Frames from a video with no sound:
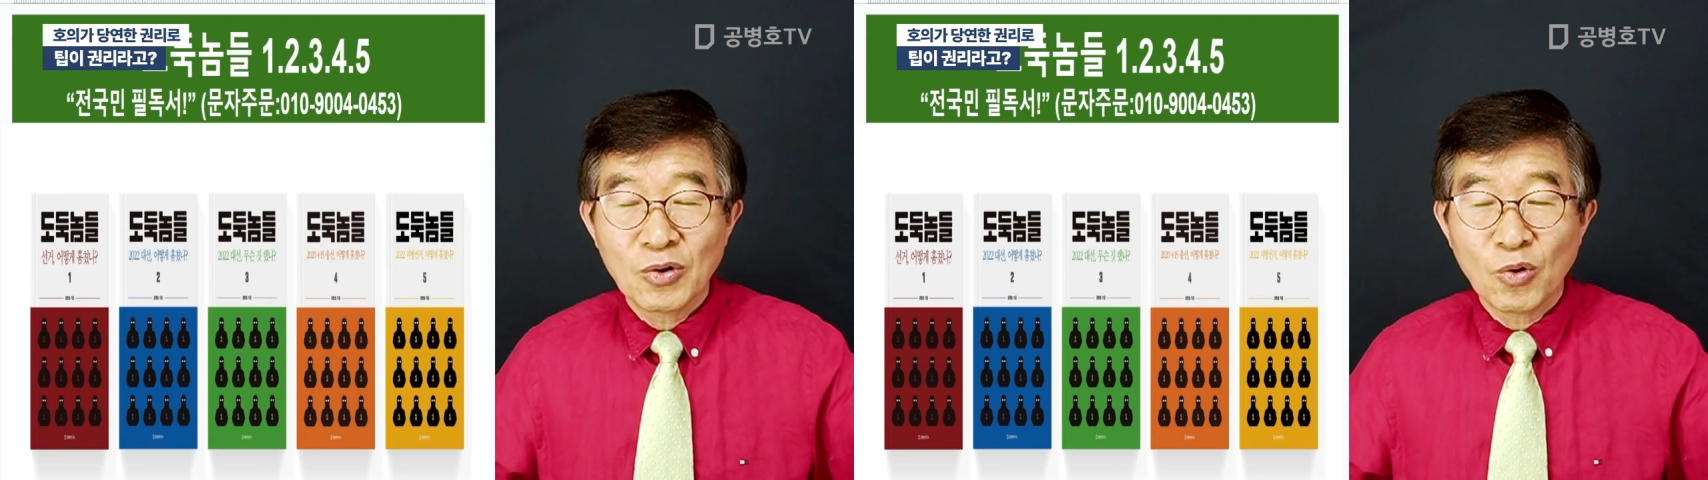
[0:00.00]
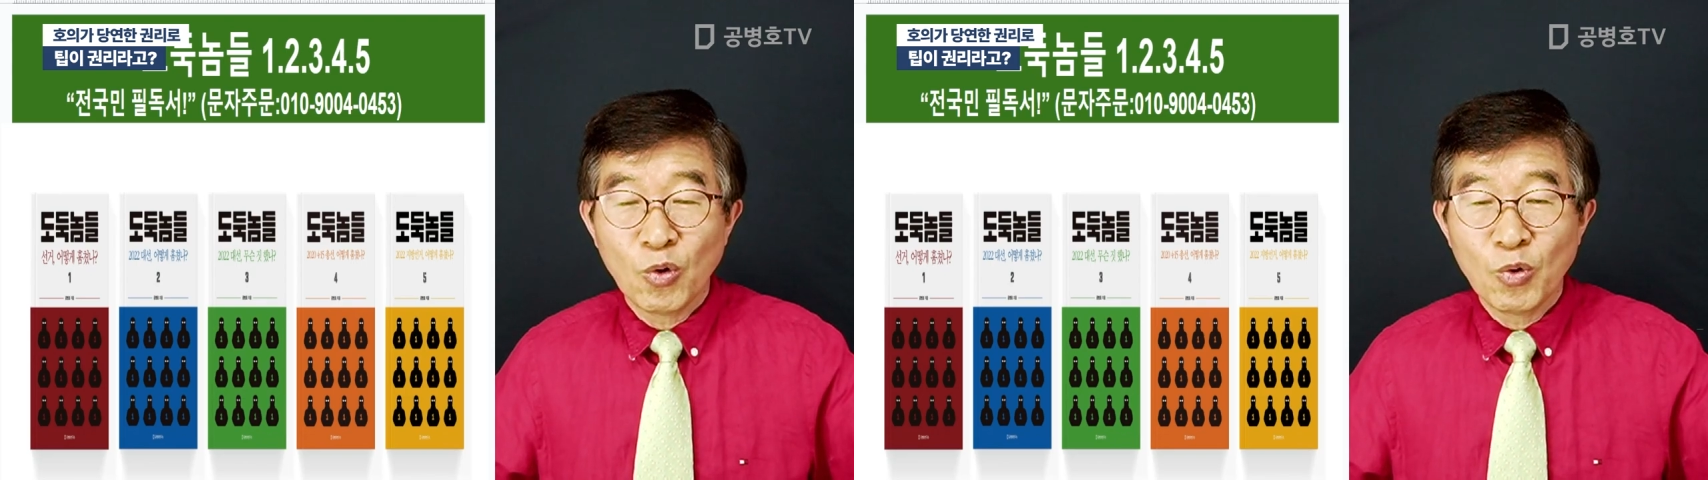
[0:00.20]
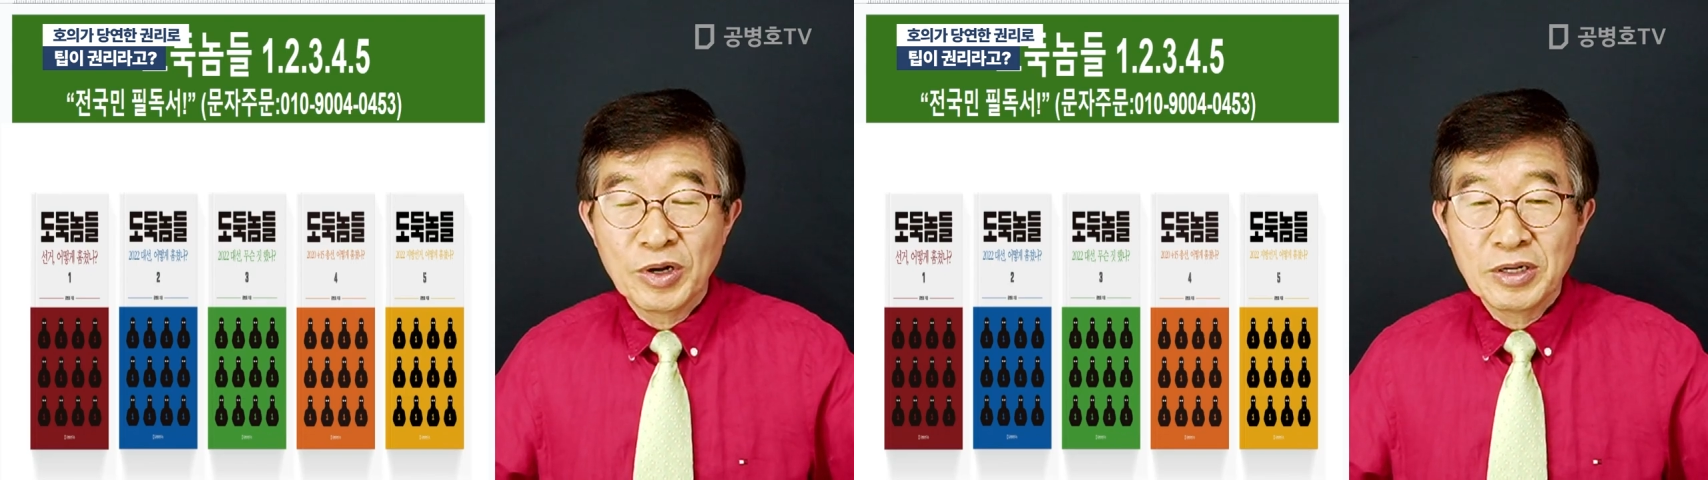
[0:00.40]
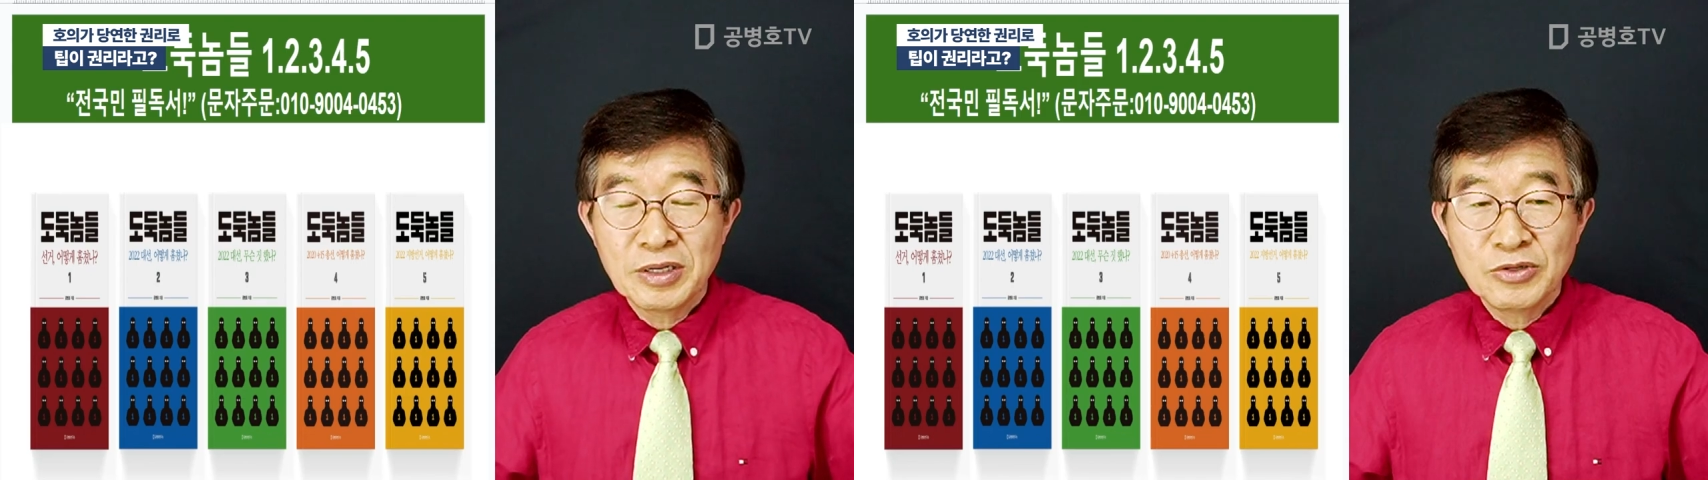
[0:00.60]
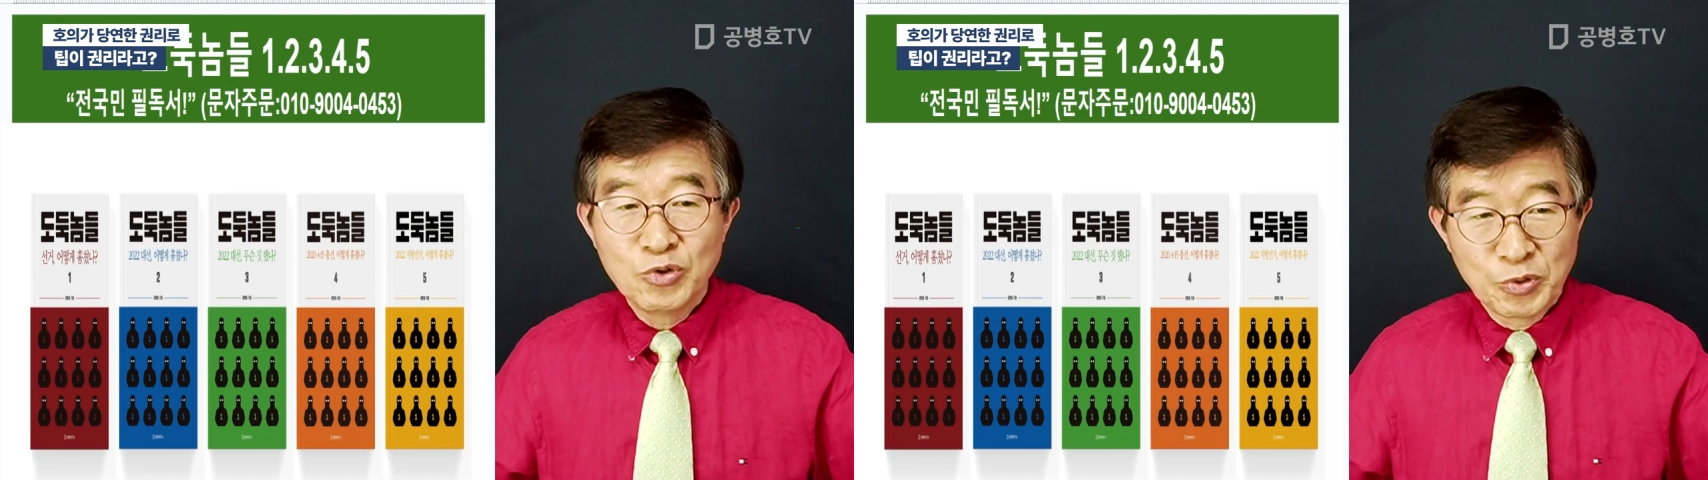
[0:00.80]

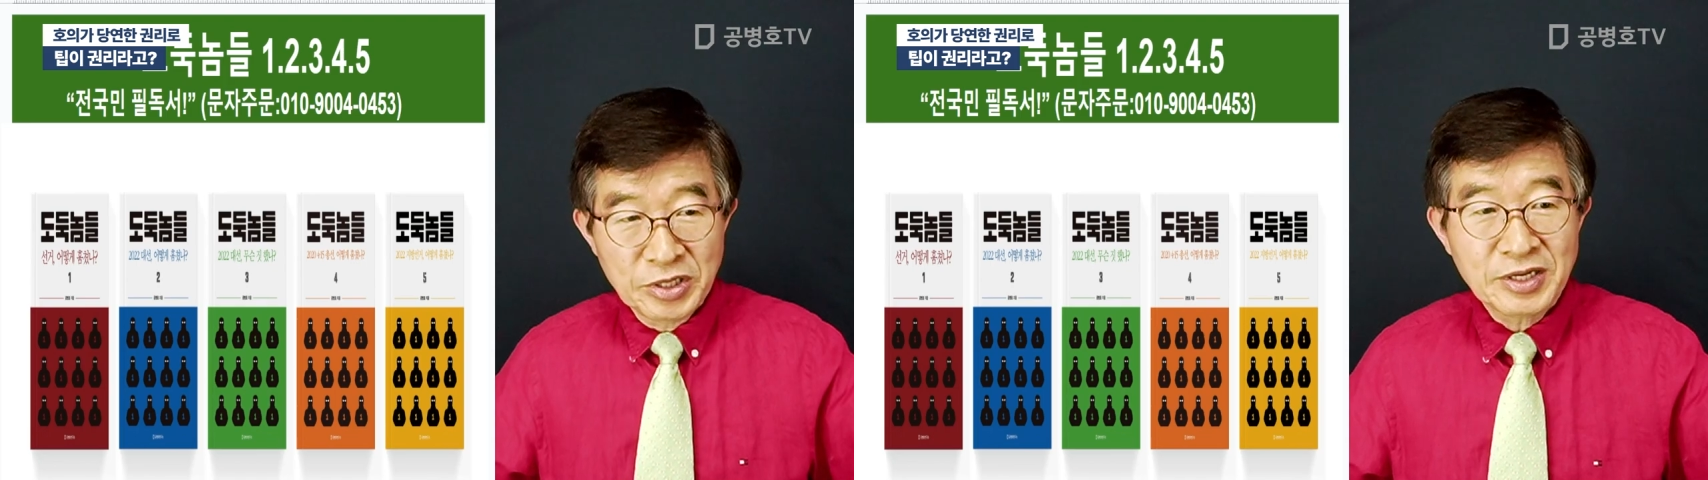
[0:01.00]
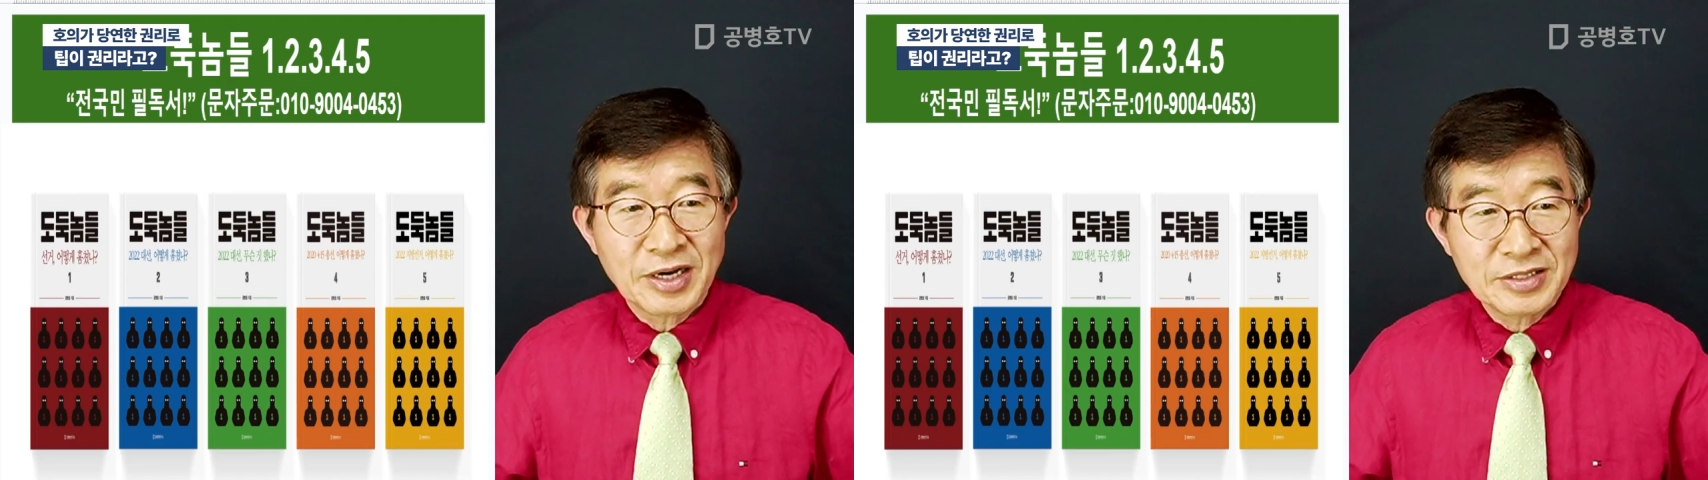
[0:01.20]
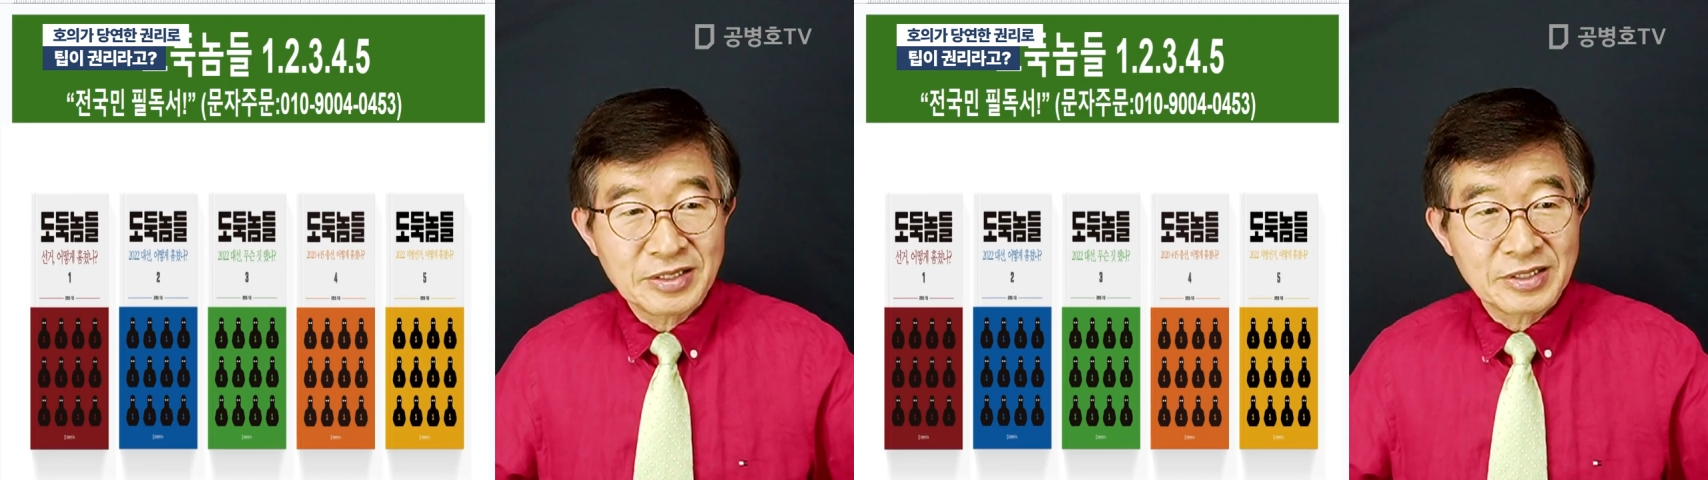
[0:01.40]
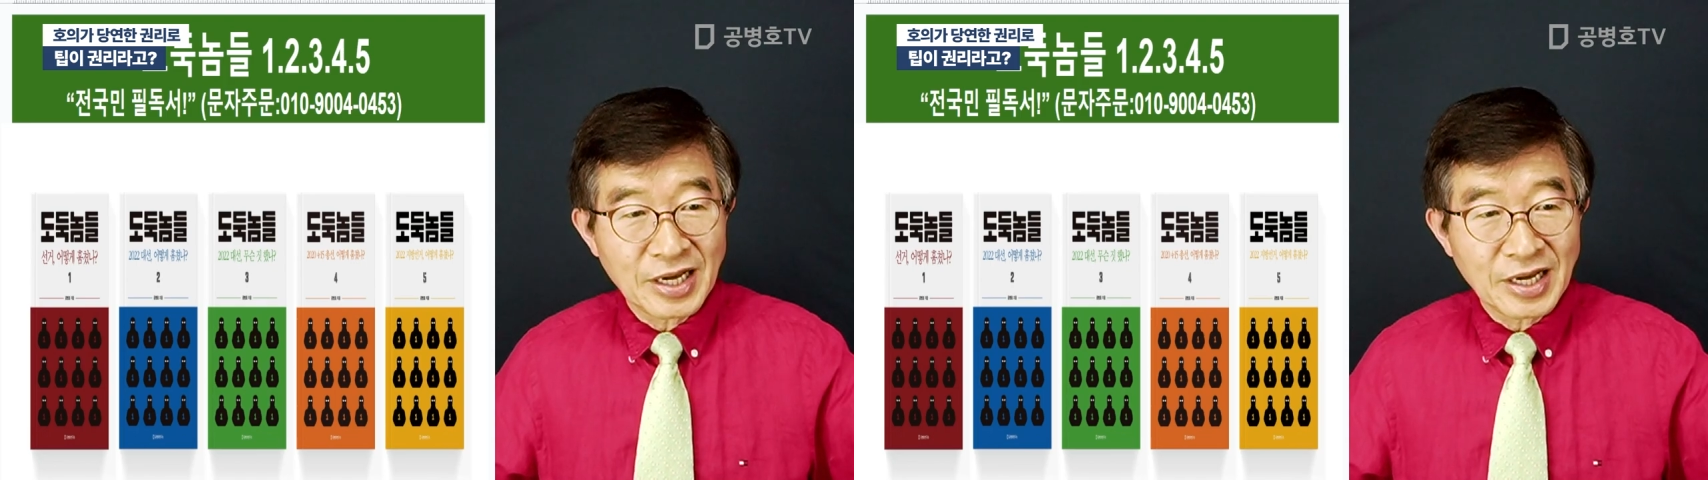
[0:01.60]
5월 6월까지